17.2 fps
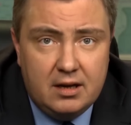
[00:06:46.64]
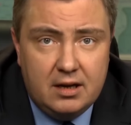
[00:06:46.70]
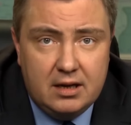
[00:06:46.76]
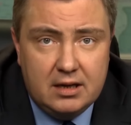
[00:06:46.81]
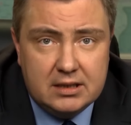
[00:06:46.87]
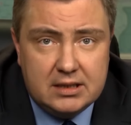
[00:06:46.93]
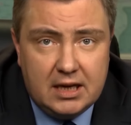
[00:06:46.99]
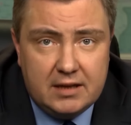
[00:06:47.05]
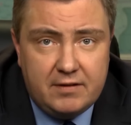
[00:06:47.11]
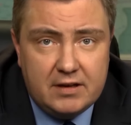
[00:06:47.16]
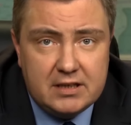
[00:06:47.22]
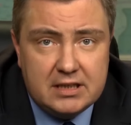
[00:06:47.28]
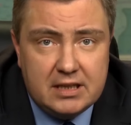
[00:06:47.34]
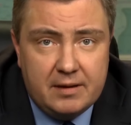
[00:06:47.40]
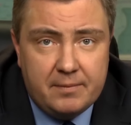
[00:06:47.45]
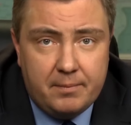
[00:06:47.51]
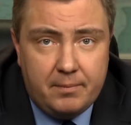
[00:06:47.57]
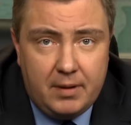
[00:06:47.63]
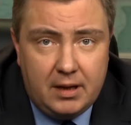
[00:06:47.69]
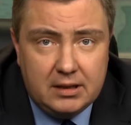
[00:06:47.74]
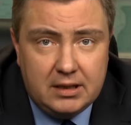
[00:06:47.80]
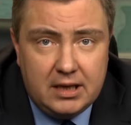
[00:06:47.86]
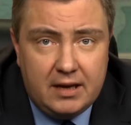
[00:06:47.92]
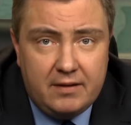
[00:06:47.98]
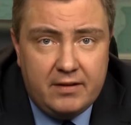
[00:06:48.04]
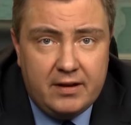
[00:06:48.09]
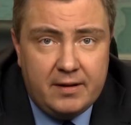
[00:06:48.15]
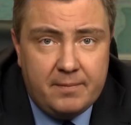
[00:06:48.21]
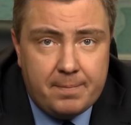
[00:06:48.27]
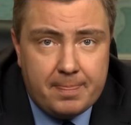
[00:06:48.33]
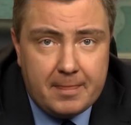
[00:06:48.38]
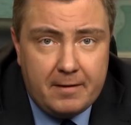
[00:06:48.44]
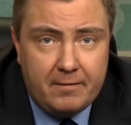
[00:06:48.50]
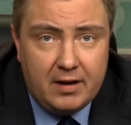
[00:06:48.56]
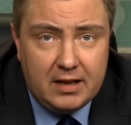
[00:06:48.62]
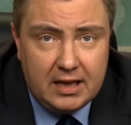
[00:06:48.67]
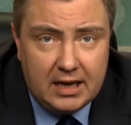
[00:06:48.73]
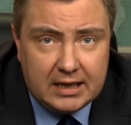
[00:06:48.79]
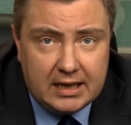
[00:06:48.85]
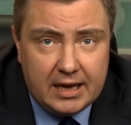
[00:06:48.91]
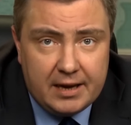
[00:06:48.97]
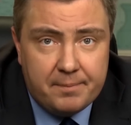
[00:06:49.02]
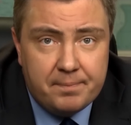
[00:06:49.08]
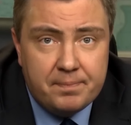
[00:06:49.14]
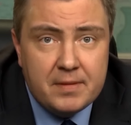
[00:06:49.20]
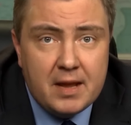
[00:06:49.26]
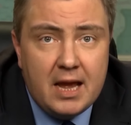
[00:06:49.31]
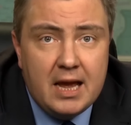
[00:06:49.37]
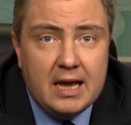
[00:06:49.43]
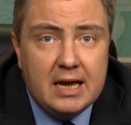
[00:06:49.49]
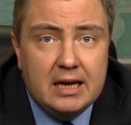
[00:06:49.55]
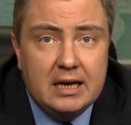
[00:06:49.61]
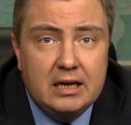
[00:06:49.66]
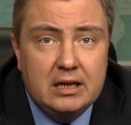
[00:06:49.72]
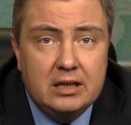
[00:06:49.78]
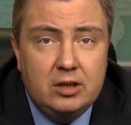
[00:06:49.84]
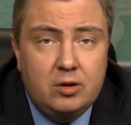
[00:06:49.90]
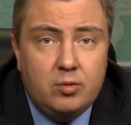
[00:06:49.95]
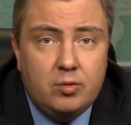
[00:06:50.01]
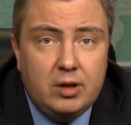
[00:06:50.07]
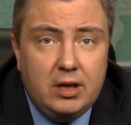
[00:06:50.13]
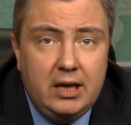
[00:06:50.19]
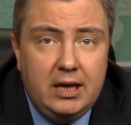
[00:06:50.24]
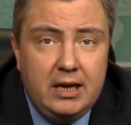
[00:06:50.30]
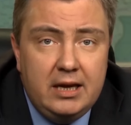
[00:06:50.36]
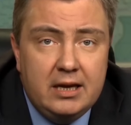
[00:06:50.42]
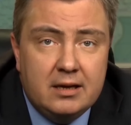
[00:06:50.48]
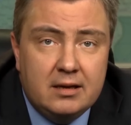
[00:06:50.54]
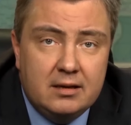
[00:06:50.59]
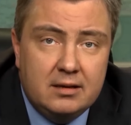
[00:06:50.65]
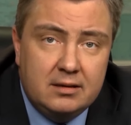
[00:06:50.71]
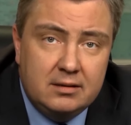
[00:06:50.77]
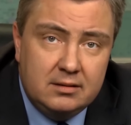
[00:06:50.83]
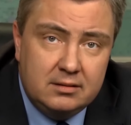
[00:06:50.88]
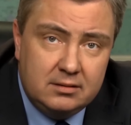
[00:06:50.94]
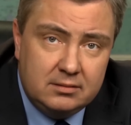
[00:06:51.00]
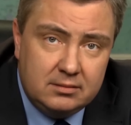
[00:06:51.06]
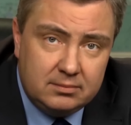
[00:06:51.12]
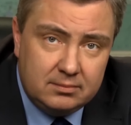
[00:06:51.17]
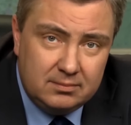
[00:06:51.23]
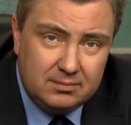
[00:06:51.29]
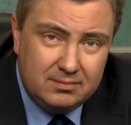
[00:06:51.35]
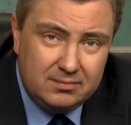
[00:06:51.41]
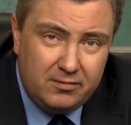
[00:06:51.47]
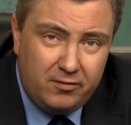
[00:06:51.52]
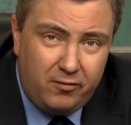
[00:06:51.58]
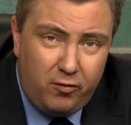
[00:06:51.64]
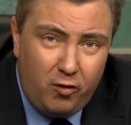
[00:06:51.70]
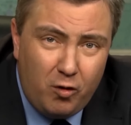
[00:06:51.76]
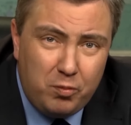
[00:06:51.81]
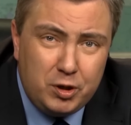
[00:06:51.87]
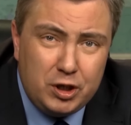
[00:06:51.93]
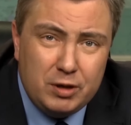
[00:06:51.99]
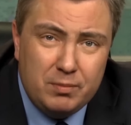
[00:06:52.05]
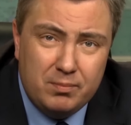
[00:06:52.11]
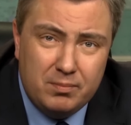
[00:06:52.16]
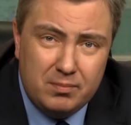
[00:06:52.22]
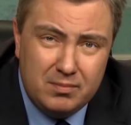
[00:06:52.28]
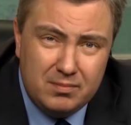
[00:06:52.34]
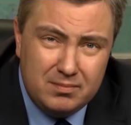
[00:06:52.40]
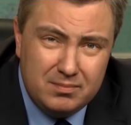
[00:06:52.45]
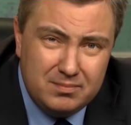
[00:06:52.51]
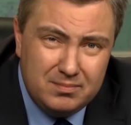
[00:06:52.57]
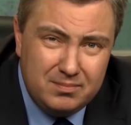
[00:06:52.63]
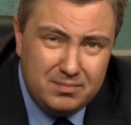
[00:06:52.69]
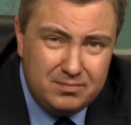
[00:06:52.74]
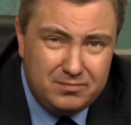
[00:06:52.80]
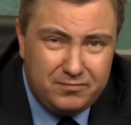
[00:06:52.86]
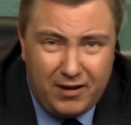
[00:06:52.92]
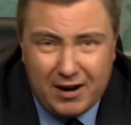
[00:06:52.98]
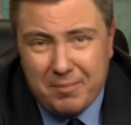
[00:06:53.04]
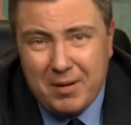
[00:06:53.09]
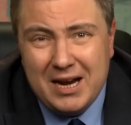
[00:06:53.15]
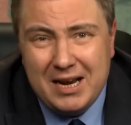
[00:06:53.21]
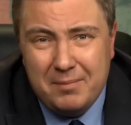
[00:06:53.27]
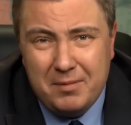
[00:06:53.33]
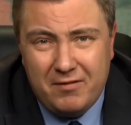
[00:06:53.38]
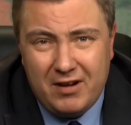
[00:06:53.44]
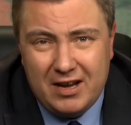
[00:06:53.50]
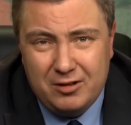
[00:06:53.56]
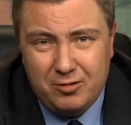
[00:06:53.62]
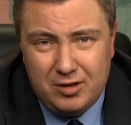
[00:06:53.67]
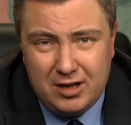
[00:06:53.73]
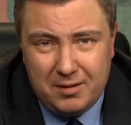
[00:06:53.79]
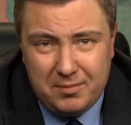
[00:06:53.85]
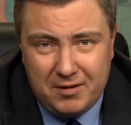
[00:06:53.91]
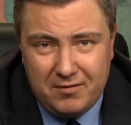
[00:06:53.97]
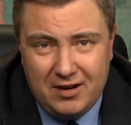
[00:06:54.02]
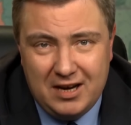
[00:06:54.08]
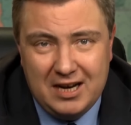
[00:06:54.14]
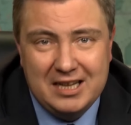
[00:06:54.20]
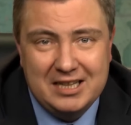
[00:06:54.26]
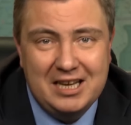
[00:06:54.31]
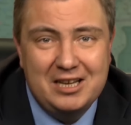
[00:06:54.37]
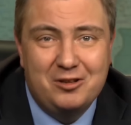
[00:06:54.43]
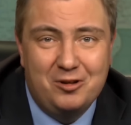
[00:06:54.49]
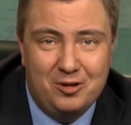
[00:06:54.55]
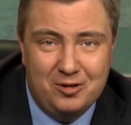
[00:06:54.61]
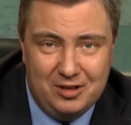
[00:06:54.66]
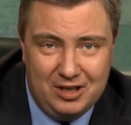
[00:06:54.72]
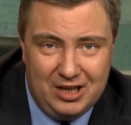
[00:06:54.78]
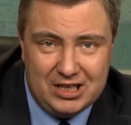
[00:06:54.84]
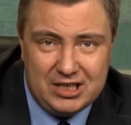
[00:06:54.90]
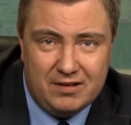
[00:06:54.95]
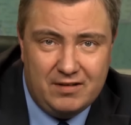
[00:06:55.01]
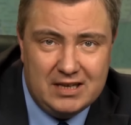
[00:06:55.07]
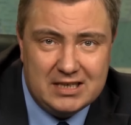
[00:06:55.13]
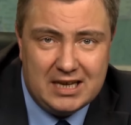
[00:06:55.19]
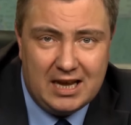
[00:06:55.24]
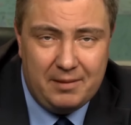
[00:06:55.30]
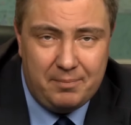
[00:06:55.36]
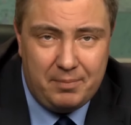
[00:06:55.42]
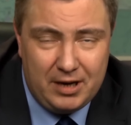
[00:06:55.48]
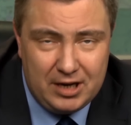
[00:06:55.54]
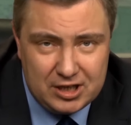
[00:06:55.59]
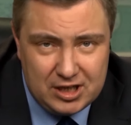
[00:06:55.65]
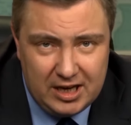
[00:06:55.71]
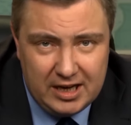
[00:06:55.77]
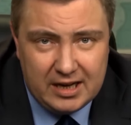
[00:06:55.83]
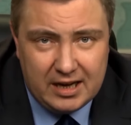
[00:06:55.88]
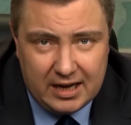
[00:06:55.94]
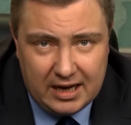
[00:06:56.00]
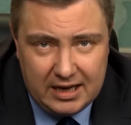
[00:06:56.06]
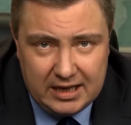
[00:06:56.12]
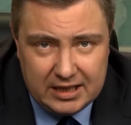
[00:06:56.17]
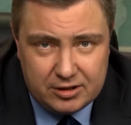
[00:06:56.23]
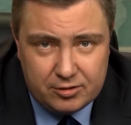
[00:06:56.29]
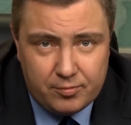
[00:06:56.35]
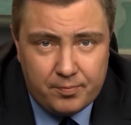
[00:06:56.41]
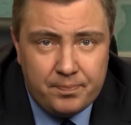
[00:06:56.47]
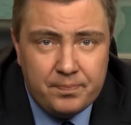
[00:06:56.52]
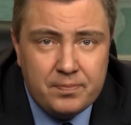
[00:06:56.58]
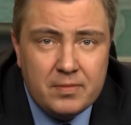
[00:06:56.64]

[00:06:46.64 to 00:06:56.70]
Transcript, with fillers: Э, соответственно, Молдавия, Валахия. Э, ну и, э, в общем, формально мы войну не объявляли, да, но наши войска перешли границу.